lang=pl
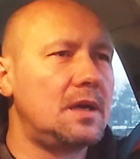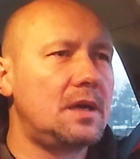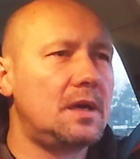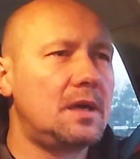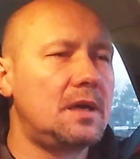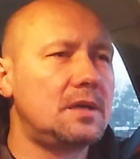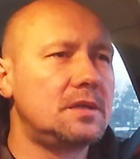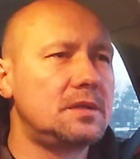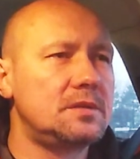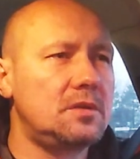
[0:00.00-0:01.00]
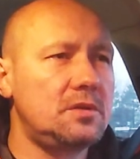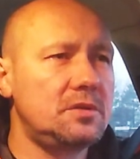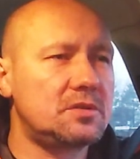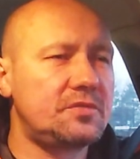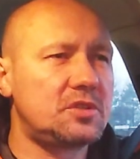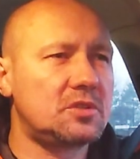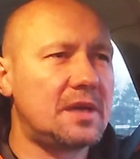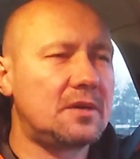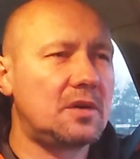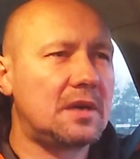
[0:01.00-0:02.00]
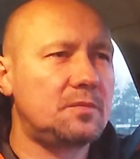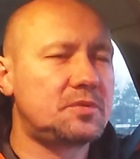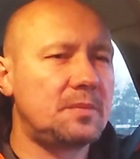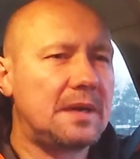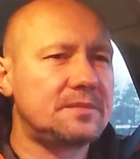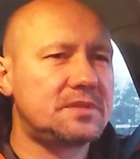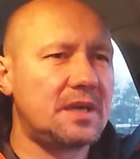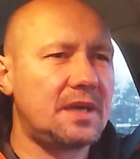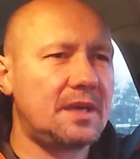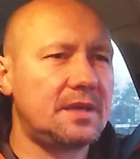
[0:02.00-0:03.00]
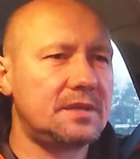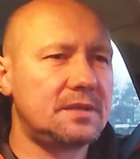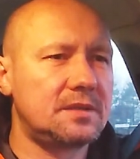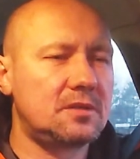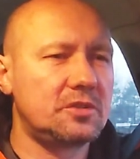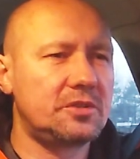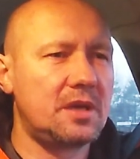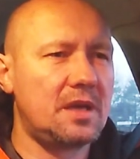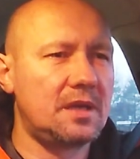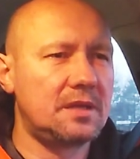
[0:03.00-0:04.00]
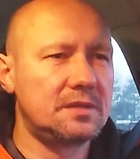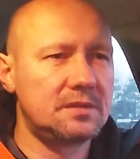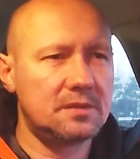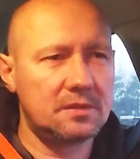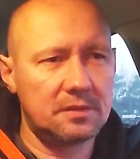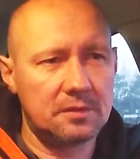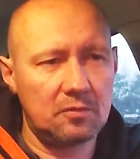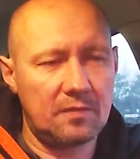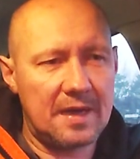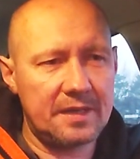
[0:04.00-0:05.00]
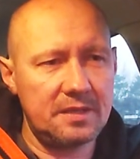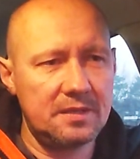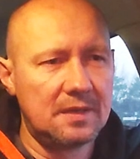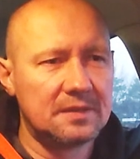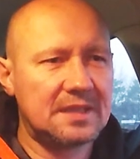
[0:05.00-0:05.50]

E, no i oczywiście to, jak grał przy bramce, godne uwagi.